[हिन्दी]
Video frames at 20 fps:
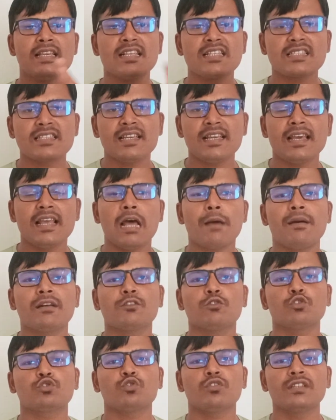इसके अलावा
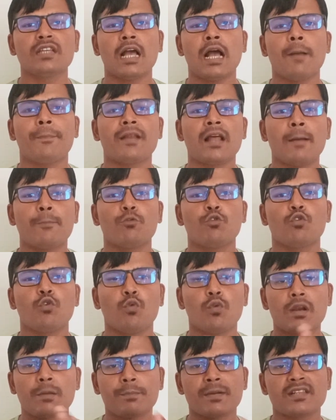दोस्तों यहाँ पर आप
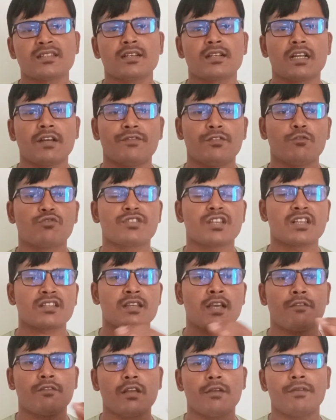लोगों को वन परसेंट का फ्यूल
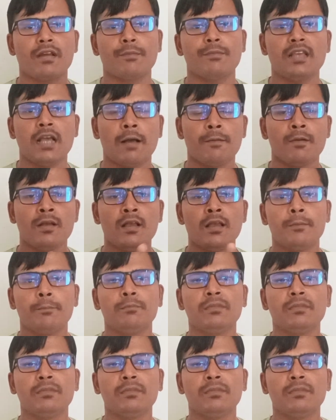सरचार वेवर भी आप